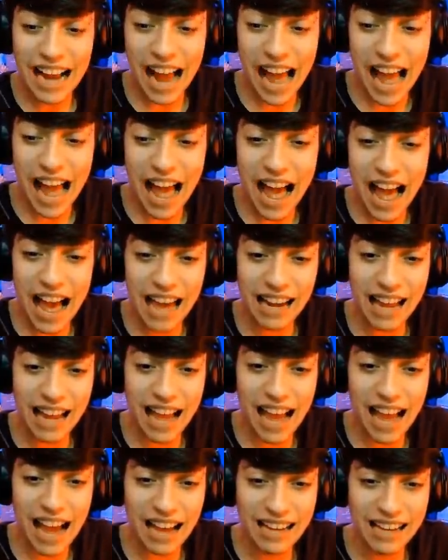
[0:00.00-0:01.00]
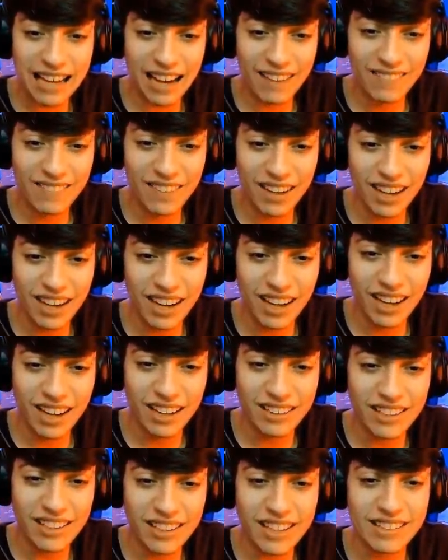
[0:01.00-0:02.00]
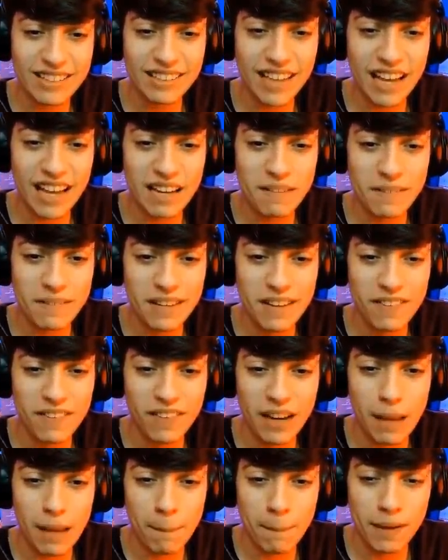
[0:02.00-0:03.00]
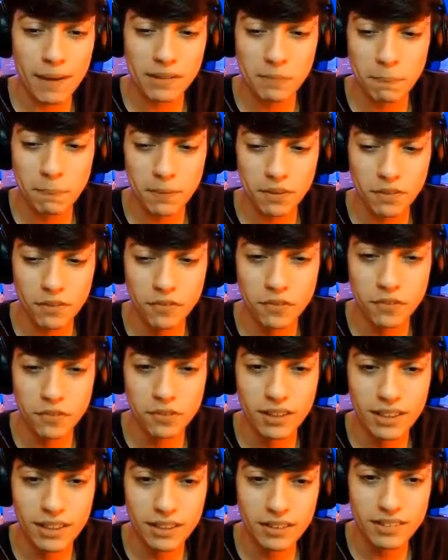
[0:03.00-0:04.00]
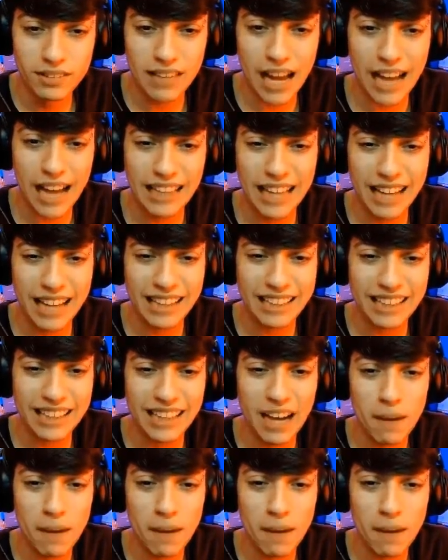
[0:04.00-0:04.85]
Caraca, mano, eles querem me levar lá para as profundas. Sai daqui,